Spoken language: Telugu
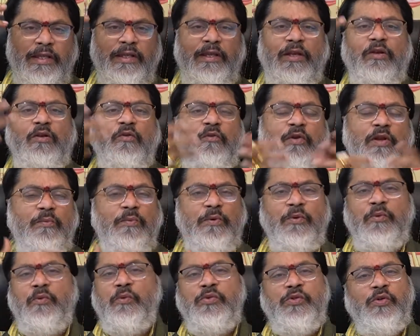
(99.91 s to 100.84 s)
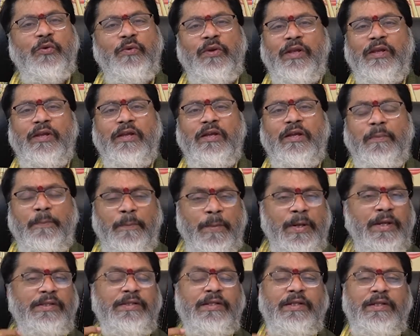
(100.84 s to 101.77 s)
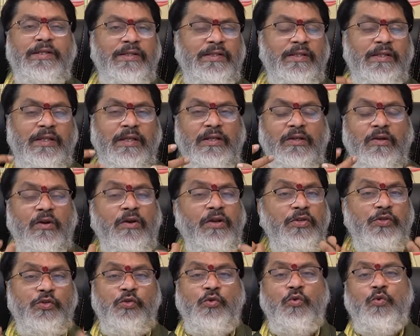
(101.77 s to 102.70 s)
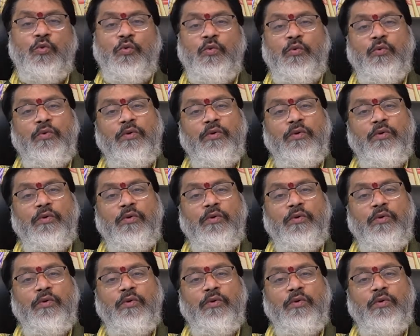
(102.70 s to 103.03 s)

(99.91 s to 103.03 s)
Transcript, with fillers: థింకింగ్లో వెళ్ళిపోయి కూర్చోవాలి మెడిసిన్ ఇస్ నాట్ ఎ జోక్